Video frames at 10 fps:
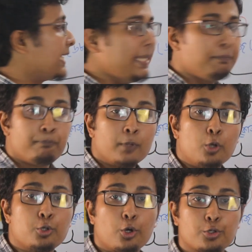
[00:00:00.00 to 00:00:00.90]
দেখি
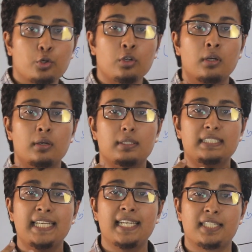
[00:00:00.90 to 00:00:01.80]
শ্বসন
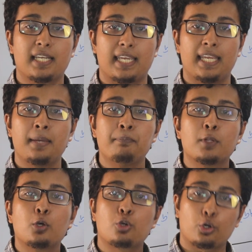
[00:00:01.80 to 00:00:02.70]
জিনিসটা কী
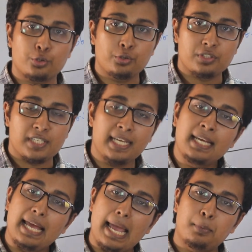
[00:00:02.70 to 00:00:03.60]
শ্বসন হচ্ছে
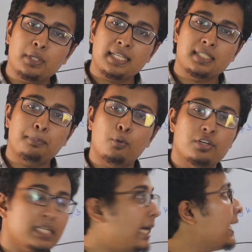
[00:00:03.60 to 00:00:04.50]
এমন একটা
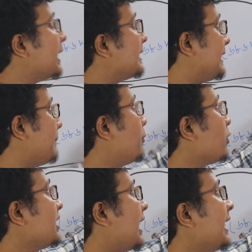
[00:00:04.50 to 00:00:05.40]
প্রক্রিয়া যে
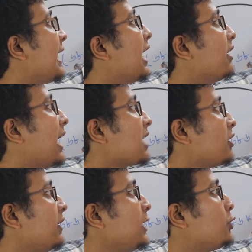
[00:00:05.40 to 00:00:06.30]
প্রক্রিয়ায়
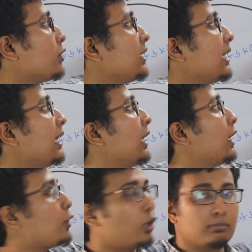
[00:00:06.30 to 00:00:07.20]
রাসায়নিক শক্তিটা
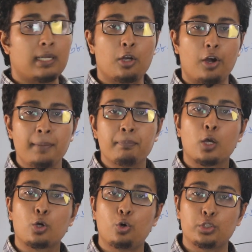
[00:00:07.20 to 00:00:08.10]
কনভার্ট হয়
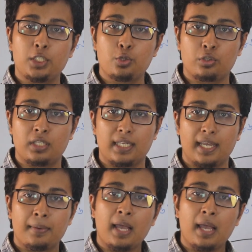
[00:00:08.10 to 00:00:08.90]
গতিশক্তিতে